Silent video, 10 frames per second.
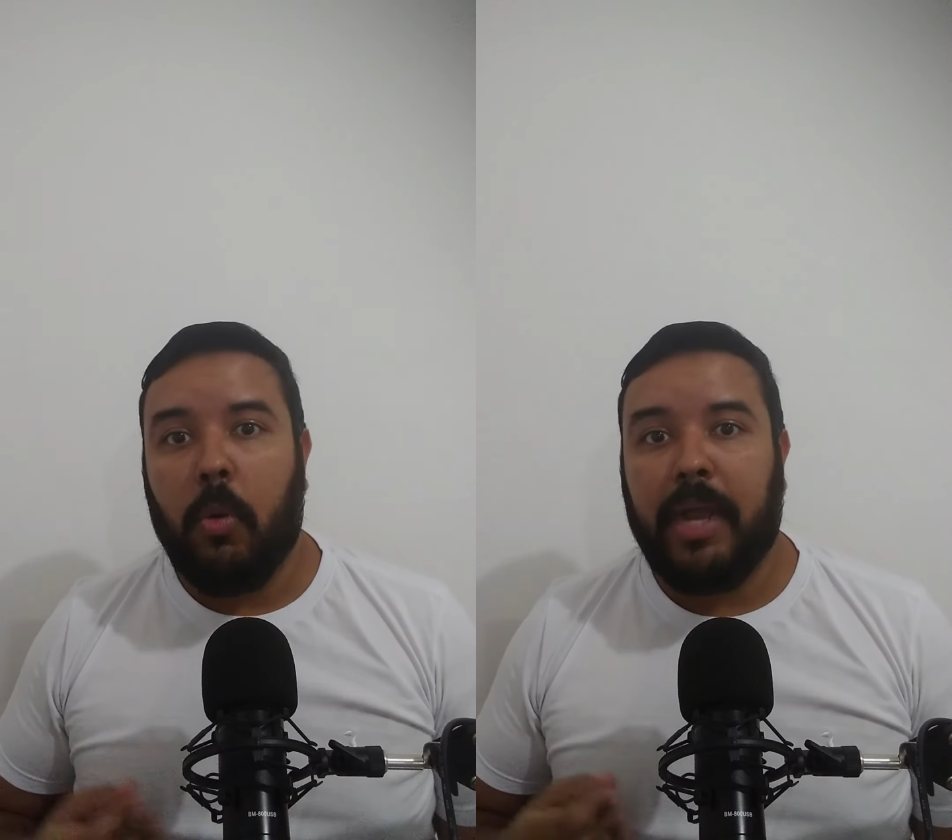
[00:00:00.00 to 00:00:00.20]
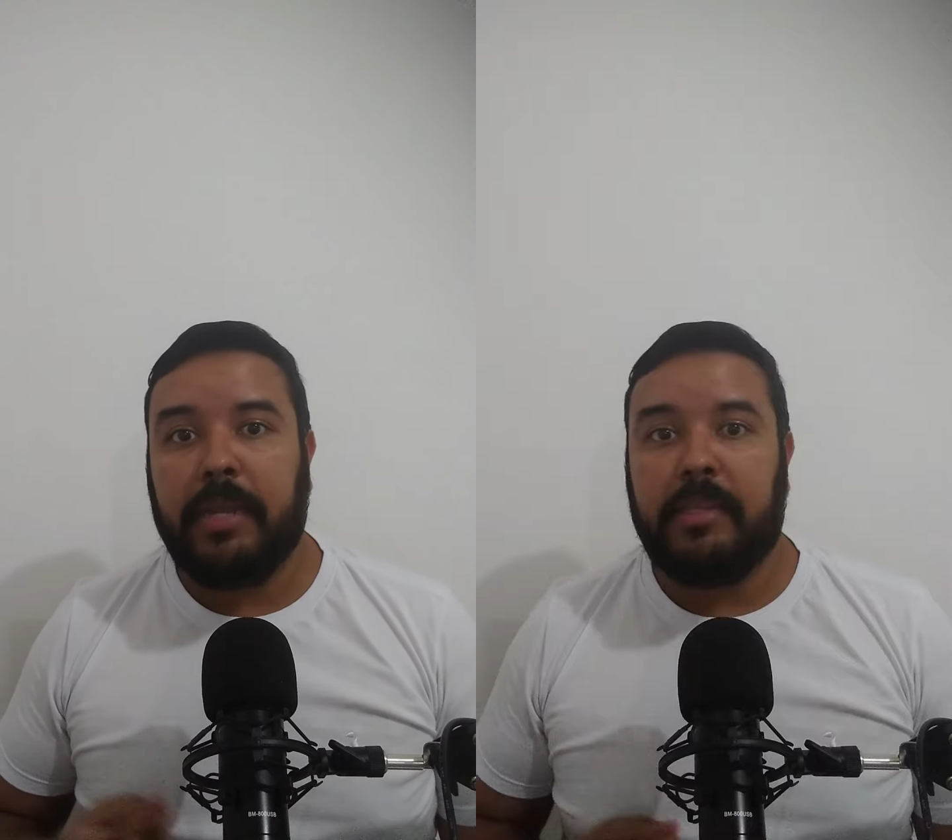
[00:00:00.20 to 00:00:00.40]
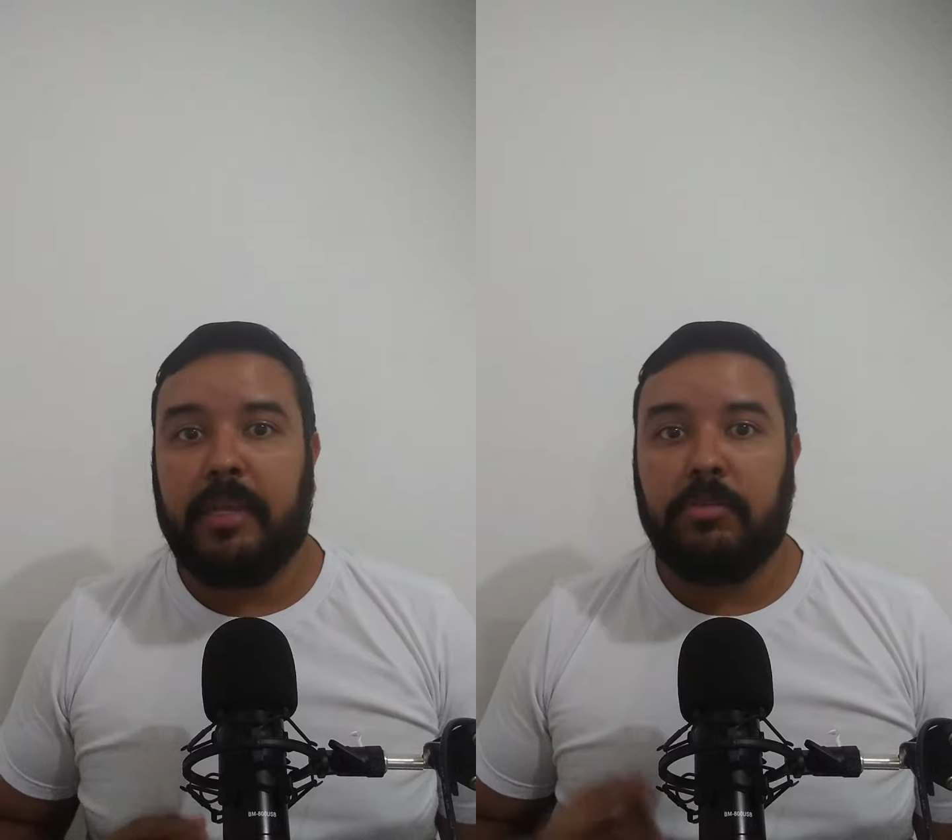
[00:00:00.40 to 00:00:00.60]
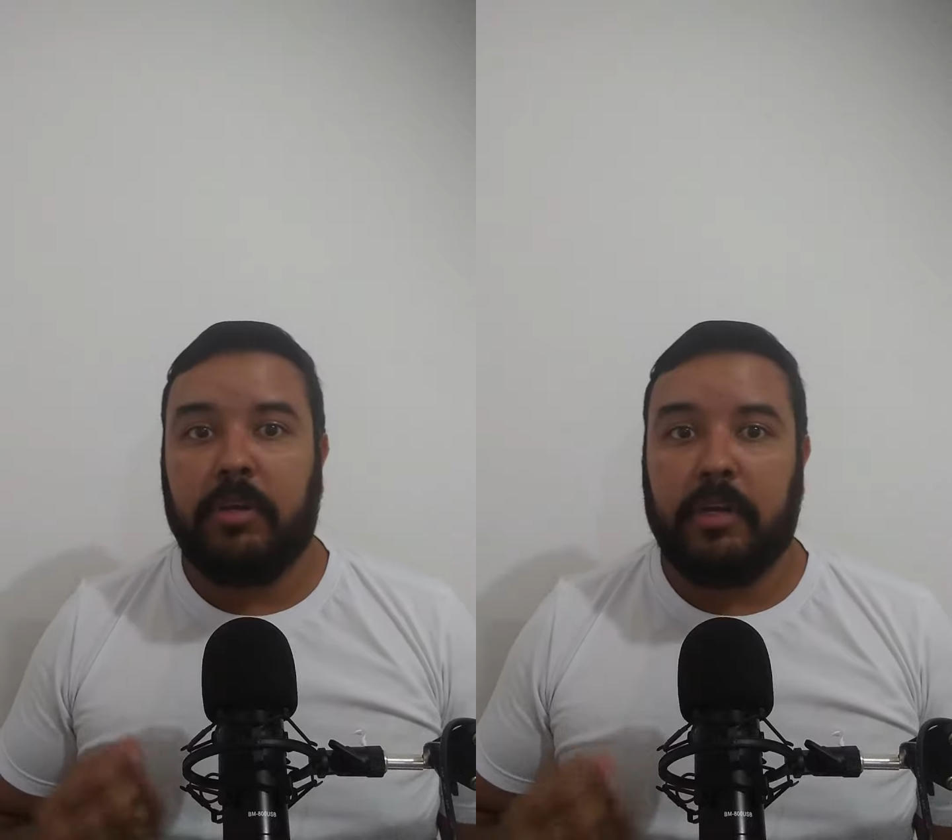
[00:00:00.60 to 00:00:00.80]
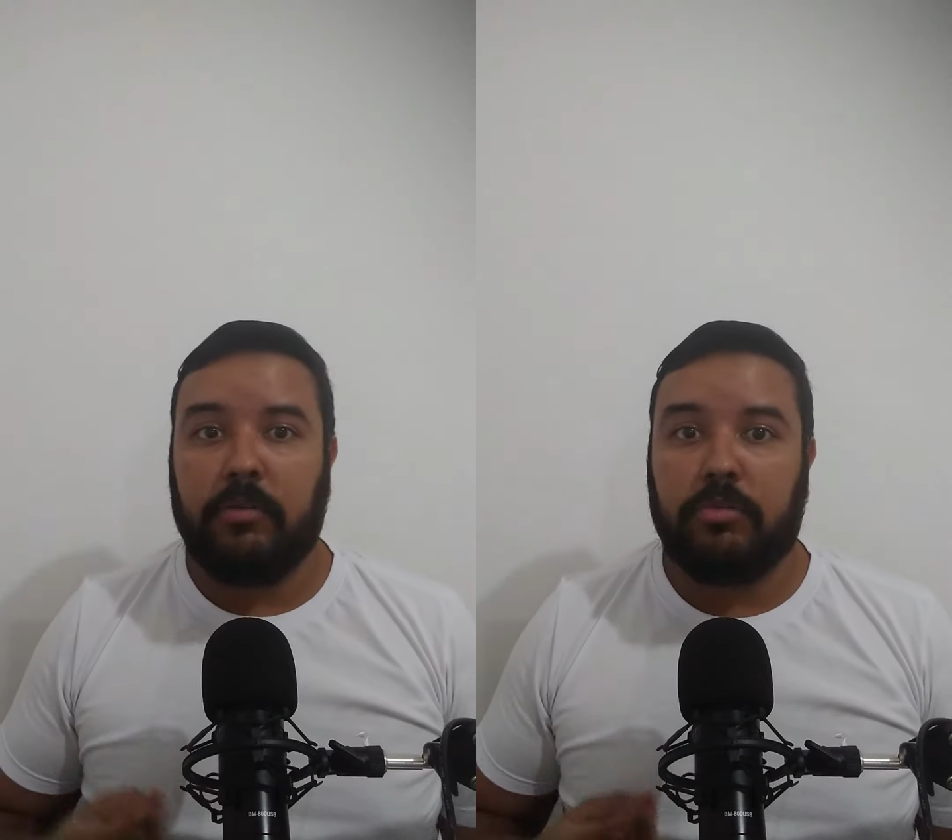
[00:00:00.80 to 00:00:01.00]
o arquiteto
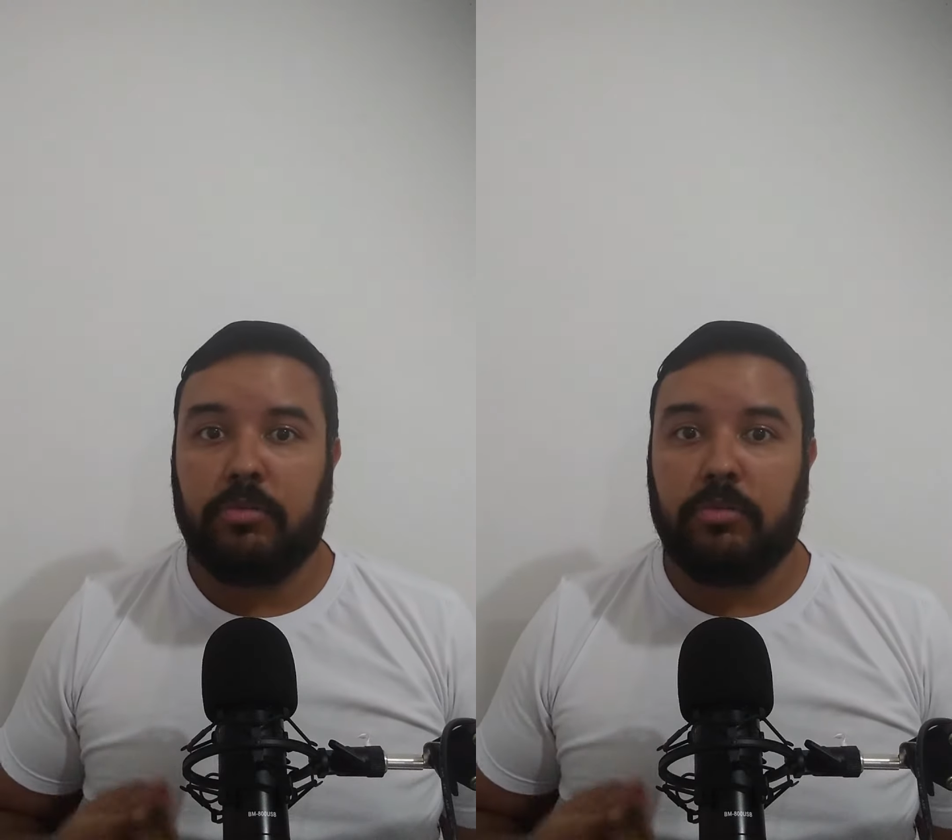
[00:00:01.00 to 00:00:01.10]
grego